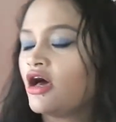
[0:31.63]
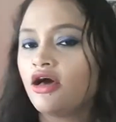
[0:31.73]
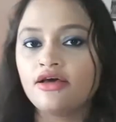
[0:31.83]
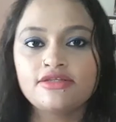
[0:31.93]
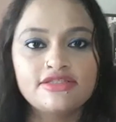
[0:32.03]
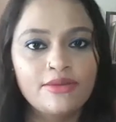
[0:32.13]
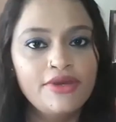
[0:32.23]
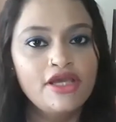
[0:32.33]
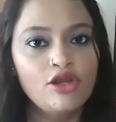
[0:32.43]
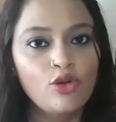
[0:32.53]
आ,
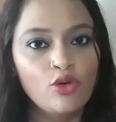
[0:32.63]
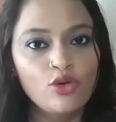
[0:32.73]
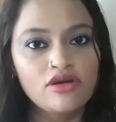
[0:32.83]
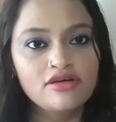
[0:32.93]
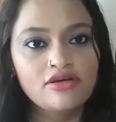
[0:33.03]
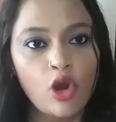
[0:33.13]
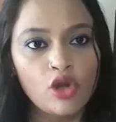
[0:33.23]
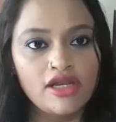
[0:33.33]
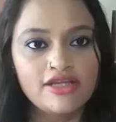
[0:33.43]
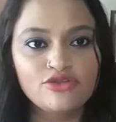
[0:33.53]
सभी लोग
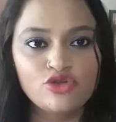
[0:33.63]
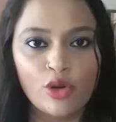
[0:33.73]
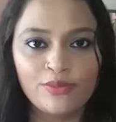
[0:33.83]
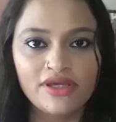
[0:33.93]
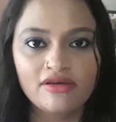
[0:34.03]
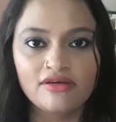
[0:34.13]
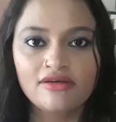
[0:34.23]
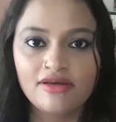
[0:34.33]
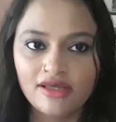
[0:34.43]
ऑनलाइन शॉपिंग